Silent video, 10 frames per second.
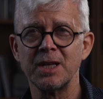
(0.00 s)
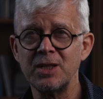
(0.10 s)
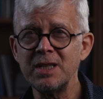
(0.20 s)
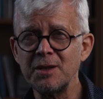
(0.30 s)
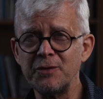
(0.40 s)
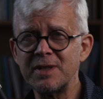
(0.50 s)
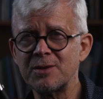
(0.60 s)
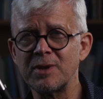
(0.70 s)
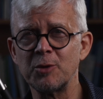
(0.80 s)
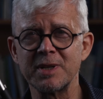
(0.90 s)
Schließlich
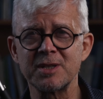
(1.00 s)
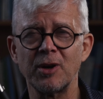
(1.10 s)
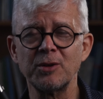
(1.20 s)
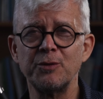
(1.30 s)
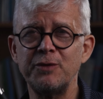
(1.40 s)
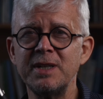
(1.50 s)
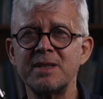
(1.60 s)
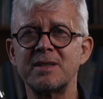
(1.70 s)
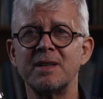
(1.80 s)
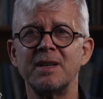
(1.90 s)
willst du ja überzeugen, du
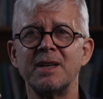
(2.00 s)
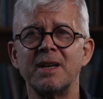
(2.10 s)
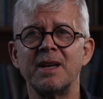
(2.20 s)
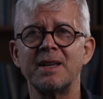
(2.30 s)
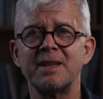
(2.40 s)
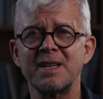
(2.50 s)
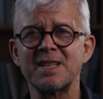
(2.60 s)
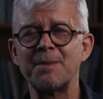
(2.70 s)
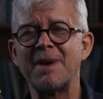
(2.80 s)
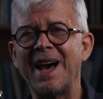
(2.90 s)
willst
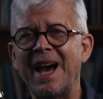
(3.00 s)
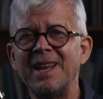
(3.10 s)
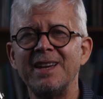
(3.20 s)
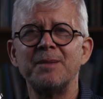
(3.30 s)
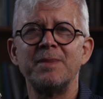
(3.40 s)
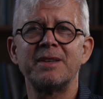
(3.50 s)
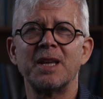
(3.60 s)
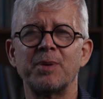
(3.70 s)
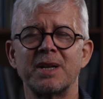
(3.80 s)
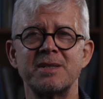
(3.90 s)
deshalb alle Elemente
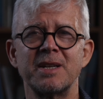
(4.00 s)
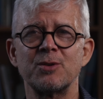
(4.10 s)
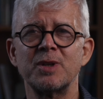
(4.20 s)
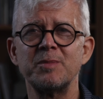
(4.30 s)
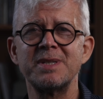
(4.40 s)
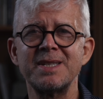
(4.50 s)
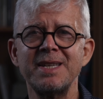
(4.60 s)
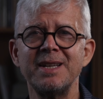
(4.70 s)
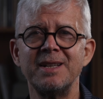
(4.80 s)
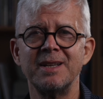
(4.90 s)
der Präsentation im
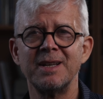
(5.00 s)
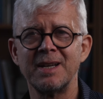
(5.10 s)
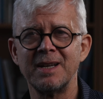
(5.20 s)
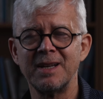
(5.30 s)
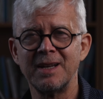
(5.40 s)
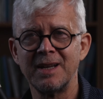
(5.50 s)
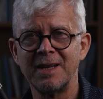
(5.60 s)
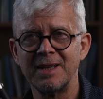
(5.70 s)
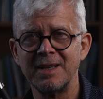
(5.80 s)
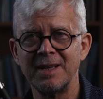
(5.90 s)
Ziel
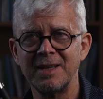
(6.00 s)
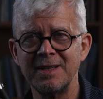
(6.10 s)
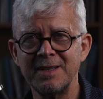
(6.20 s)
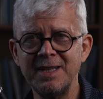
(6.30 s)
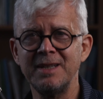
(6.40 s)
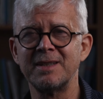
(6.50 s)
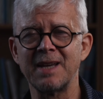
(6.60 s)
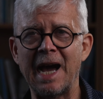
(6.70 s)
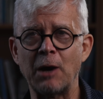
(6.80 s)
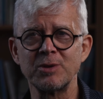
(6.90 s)
dienend
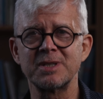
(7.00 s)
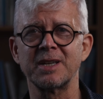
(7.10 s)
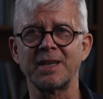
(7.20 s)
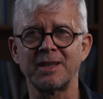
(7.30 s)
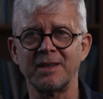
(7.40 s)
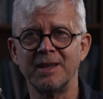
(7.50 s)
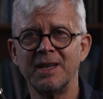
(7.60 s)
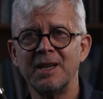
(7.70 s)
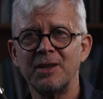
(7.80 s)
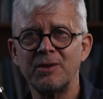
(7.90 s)
ausrichten.
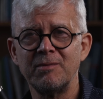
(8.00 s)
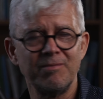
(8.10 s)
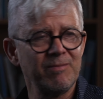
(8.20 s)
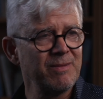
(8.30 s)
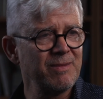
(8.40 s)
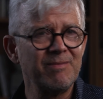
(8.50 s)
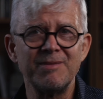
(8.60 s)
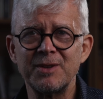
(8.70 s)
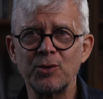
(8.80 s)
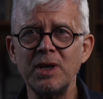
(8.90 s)

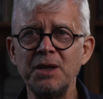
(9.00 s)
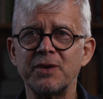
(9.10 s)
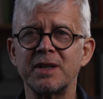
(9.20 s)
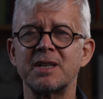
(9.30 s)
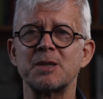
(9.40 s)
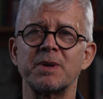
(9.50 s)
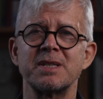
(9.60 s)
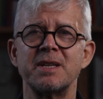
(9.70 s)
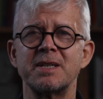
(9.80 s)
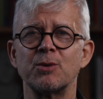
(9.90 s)
So liefert das
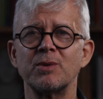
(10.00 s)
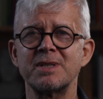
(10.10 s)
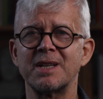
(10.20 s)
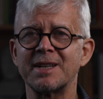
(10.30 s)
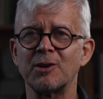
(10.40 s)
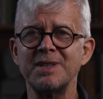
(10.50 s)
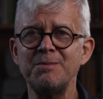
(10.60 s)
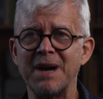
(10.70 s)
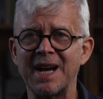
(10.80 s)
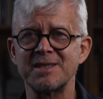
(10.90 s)
Präsentationsziel halt auch die
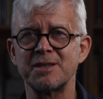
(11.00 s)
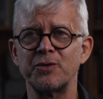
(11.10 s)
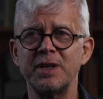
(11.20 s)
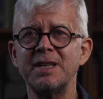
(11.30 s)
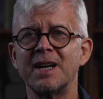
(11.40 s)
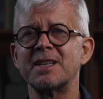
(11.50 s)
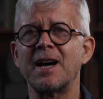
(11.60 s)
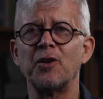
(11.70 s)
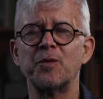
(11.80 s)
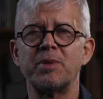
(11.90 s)
Basis für Inhalt,
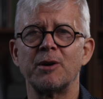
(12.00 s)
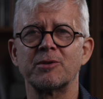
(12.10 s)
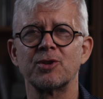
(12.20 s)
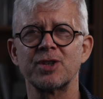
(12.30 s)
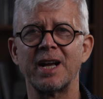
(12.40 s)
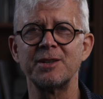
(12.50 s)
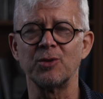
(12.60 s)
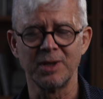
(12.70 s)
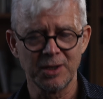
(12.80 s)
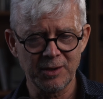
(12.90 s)
Aufbau und
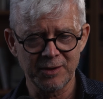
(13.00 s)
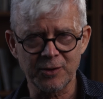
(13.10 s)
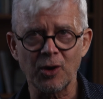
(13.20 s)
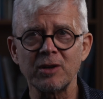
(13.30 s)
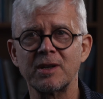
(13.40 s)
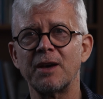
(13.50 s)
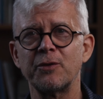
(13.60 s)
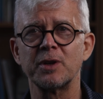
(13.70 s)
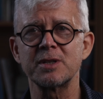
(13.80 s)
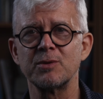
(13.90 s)
Gestaltung. Sorgt
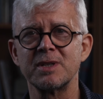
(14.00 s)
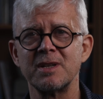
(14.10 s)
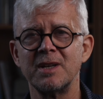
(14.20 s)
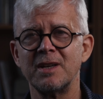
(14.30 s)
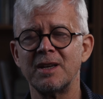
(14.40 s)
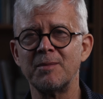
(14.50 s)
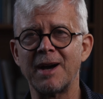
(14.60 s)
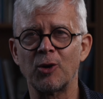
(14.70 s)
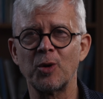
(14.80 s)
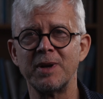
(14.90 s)
dafür, dass du es im
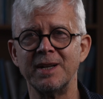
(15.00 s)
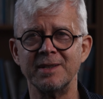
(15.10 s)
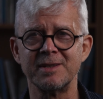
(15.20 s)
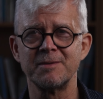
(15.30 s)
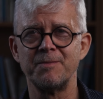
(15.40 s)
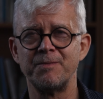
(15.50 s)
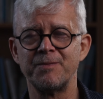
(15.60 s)
Auge behältst.